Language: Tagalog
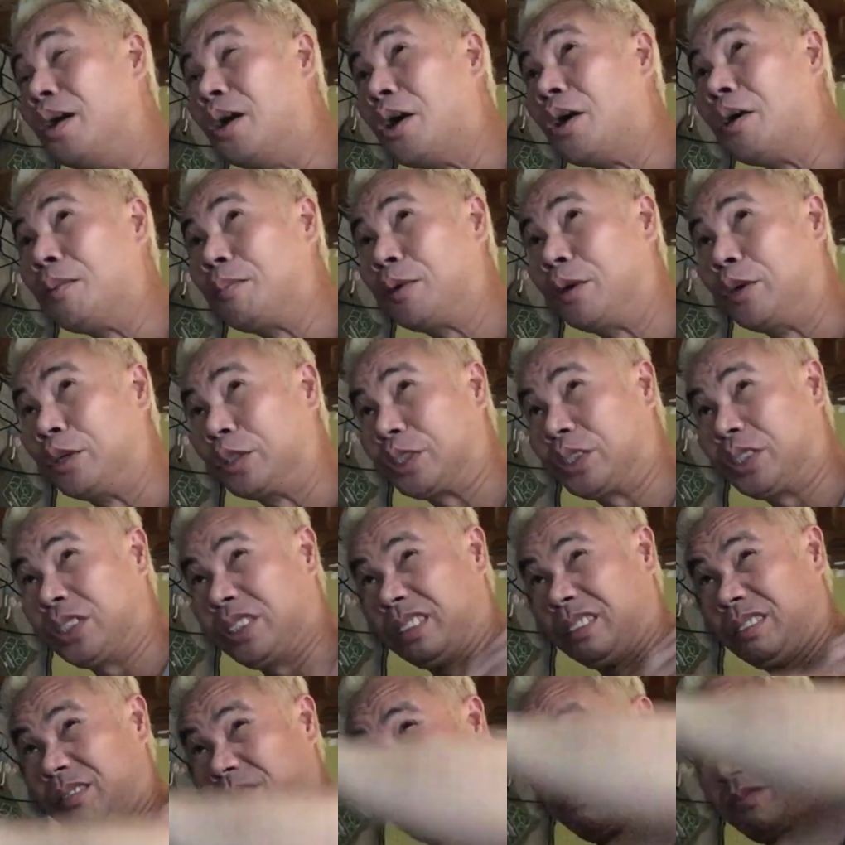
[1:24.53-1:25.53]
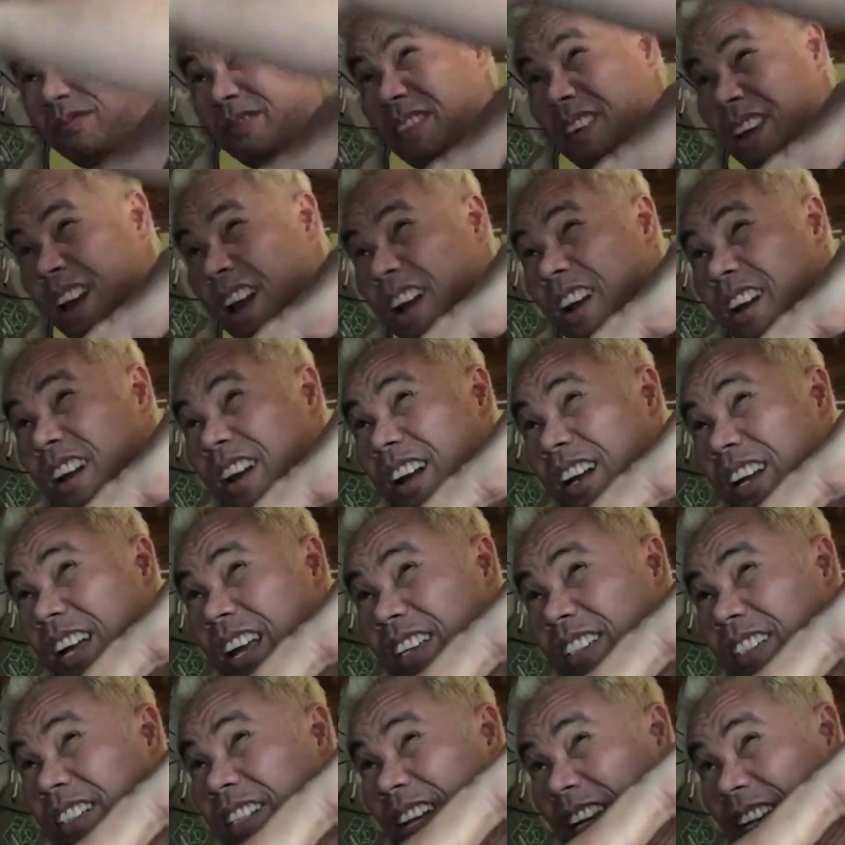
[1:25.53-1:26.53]
Oo, boss. Hanggang
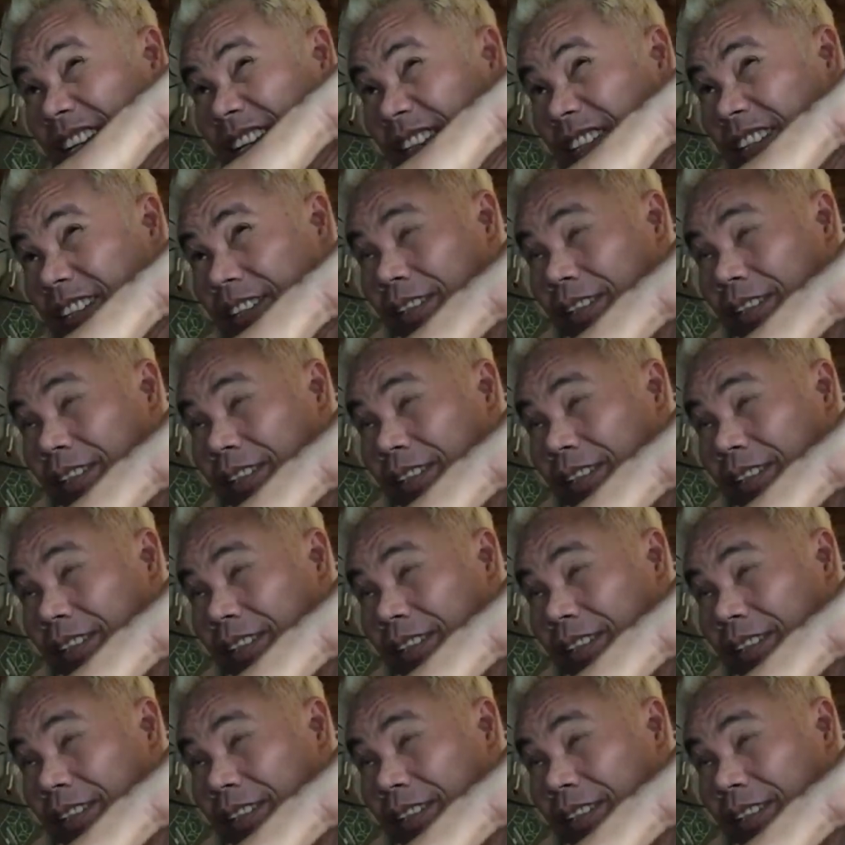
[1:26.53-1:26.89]
ganyan.